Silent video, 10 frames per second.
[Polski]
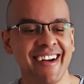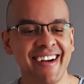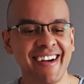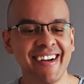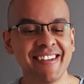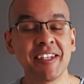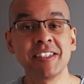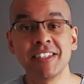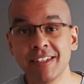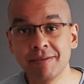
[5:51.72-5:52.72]
A
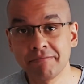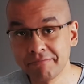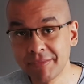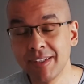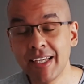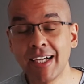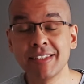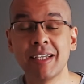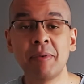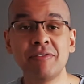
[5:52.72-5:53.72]
także, jak
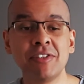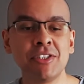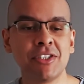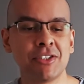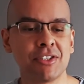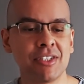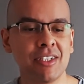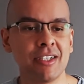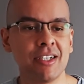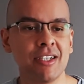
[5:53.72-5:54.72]
sama widzisz,
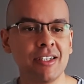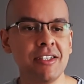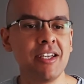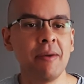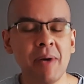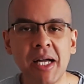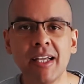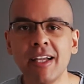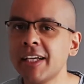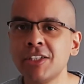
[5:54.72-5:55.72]
e, nie ma
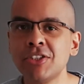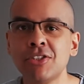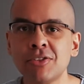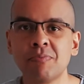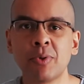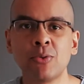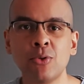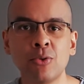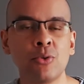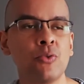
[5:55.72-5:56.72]
jakichś
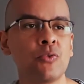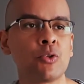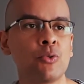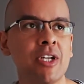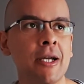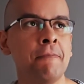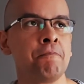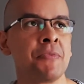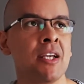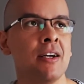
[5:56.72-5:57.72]
produktów, które
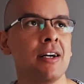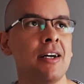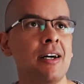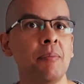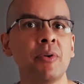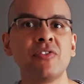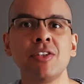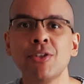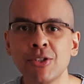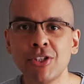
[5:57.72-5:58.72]
e,
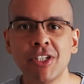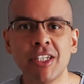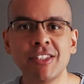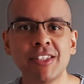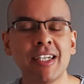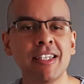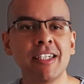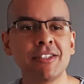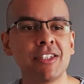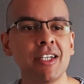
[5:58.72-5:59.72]
powinno się jeść na
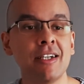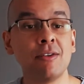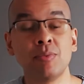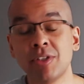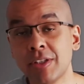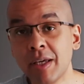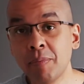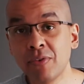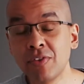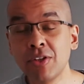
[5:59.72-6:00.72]
diecie lub się nie
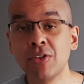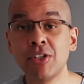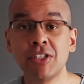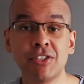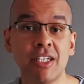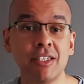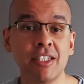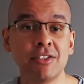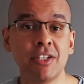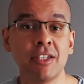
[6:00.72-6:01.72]
powinno jeść na
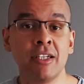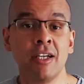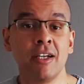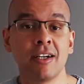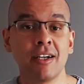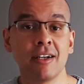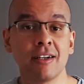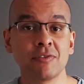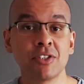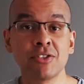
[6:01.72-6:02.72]
diecie.
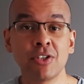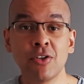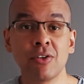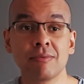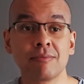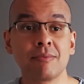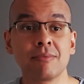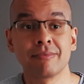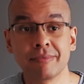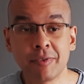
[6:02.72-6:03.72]
Wszystko
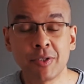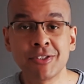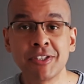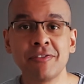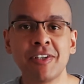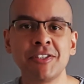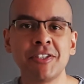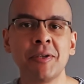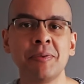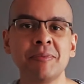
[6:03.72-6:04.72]
rozgrywa
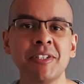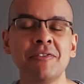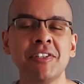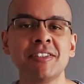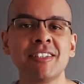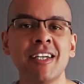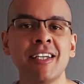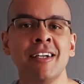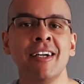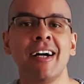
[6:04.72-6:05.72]
się mniej
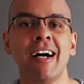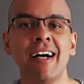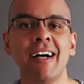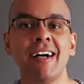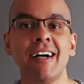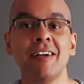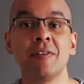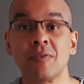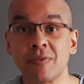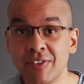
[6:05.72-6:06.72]
więcej
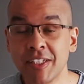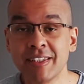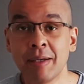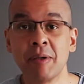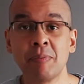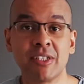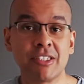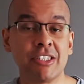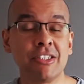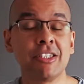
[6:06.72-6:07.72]
w tej samej
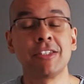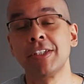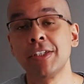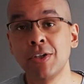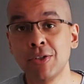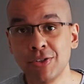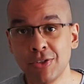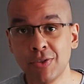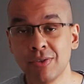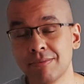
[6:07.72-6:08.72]
płaszczyźnie, czyli chodzi
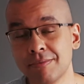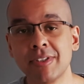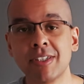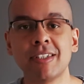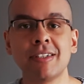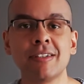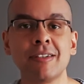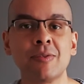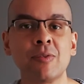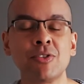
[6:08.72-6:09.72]
o
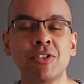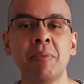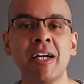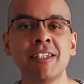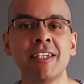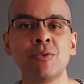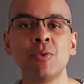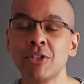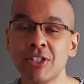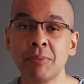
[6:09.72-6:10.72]
e, utrzymanie
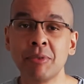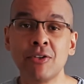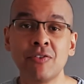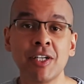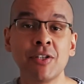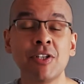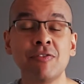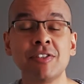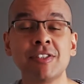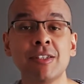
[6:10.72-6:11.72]
długoterminowego
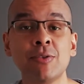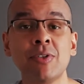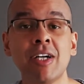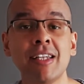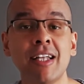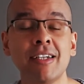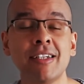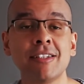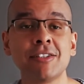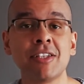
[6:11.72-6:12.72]
deficytu
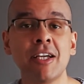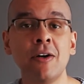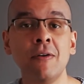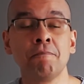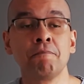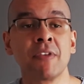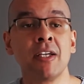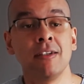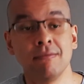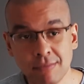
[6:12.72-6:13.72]
energetycznego,
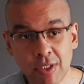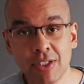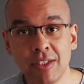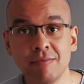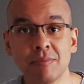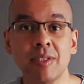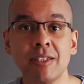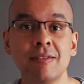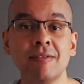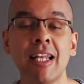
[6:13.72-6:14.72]
no i
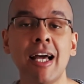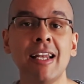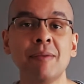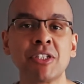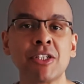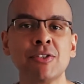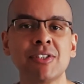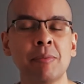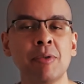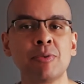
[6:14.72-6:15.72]
e, dla lepszego
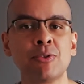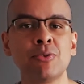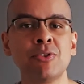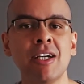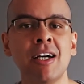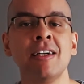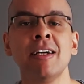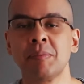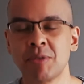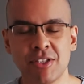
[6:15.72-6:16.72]
samopoczucia
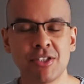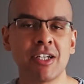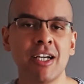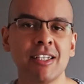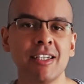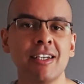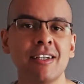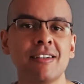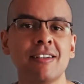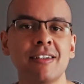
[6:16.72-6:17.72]
przestrzeganie
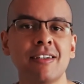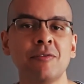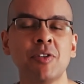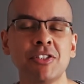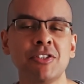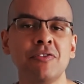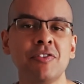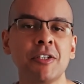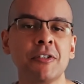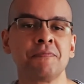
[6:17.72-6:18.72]
e,
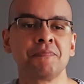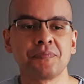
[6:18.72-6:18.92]
właściwych